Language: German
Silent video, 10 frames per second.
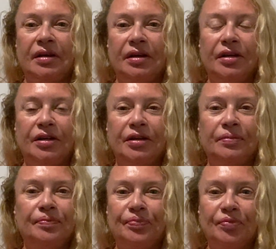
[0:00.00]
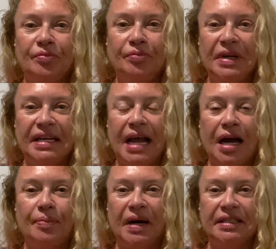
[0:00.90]
ähm, mit
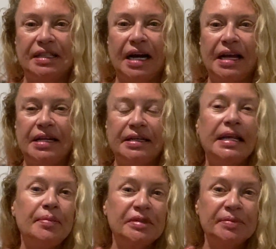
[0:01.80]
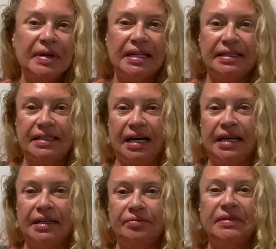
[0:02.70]
Nachbarn teilen, Lebensmittel
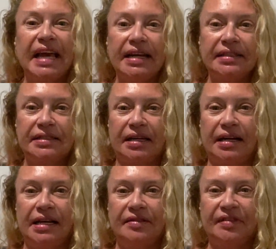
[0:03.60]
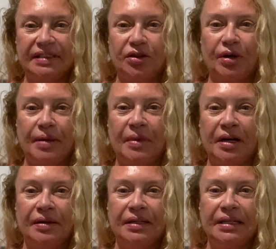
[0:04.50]
teilen, Geld teilen, was auch immer.